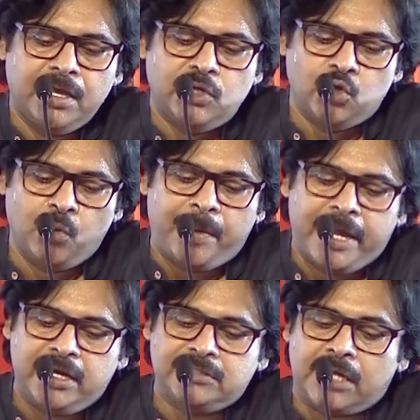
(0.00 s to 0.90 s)

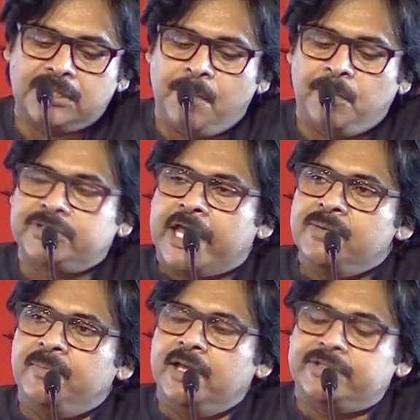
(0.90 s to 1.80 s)
యూపీఐలో దాదాపు
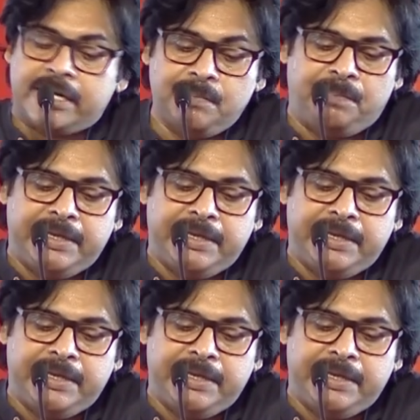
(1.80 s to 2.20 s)
టెన్ టెన్